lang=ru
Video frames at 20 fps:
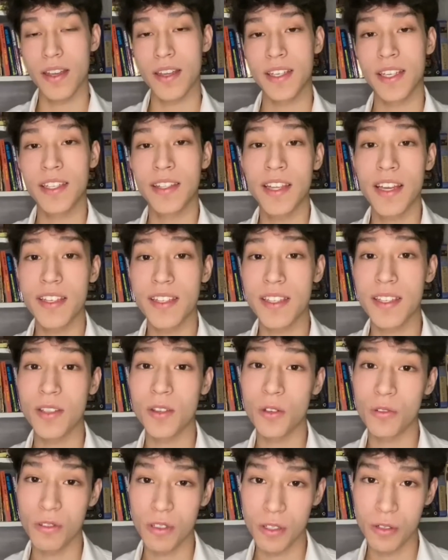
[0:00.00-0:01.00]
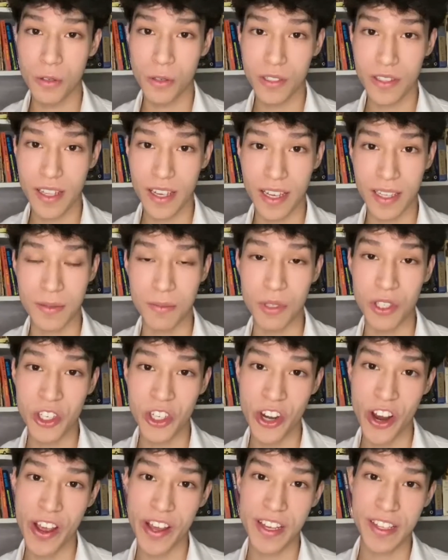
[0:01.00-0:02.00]
Китайский Новый год
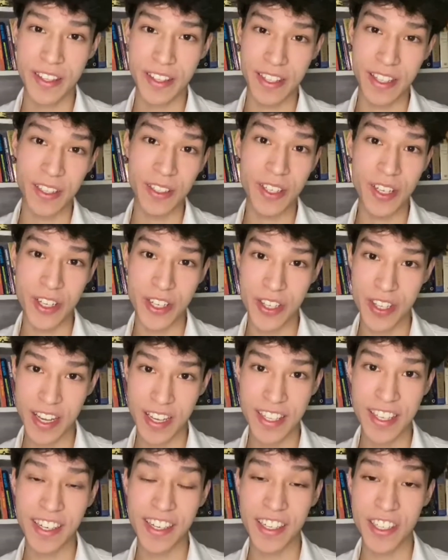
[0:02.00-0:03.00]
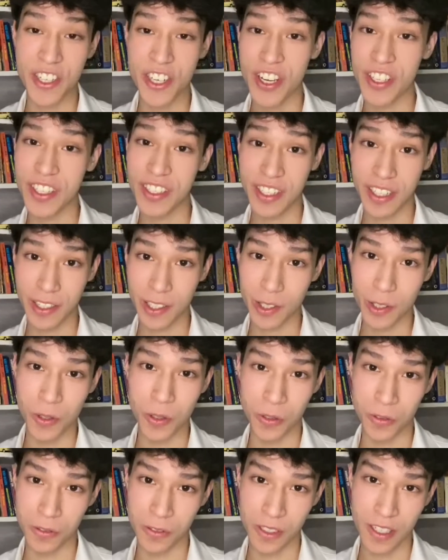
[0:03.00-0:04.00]
отмечает долгождание окончания
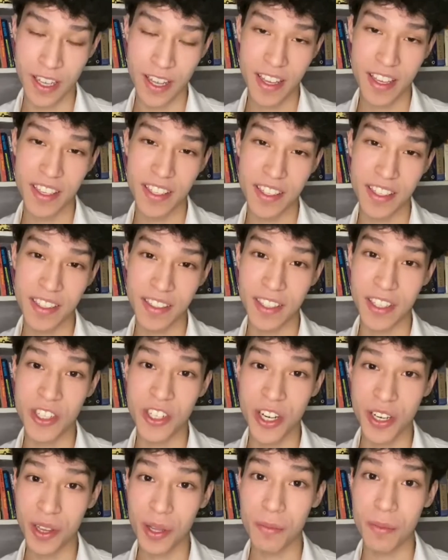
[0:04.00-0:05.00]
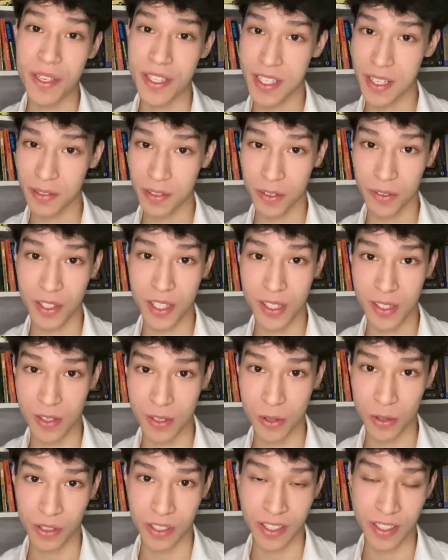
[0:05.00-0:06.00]
холодов и начало посевного
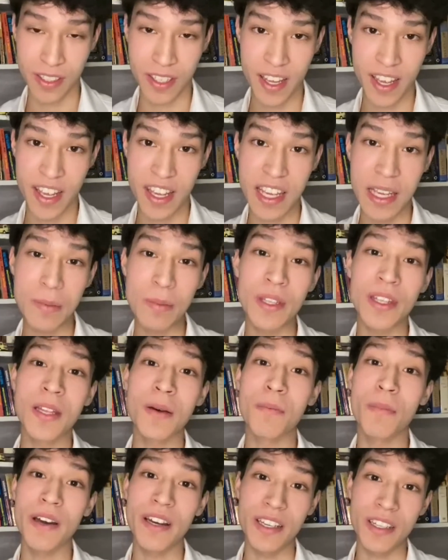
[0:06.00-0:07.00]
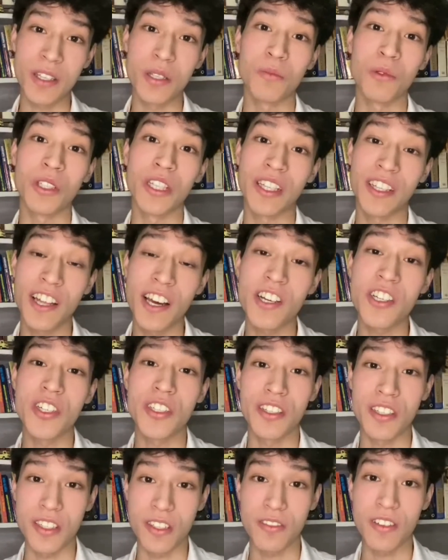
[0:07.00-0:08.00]
сезона. Именно поэтому она также
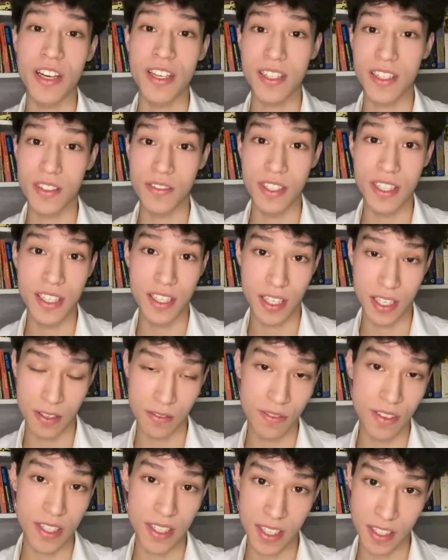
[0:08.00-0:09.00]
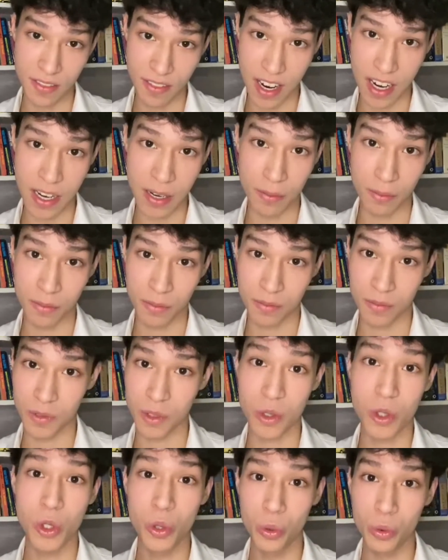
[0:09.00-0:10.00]
называется весенним фестивалем –
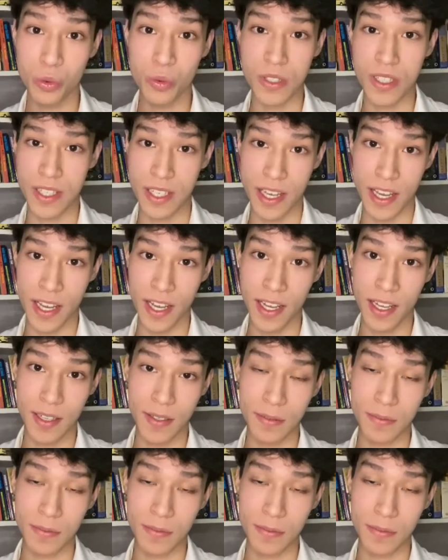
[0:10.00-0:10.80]
Чунде.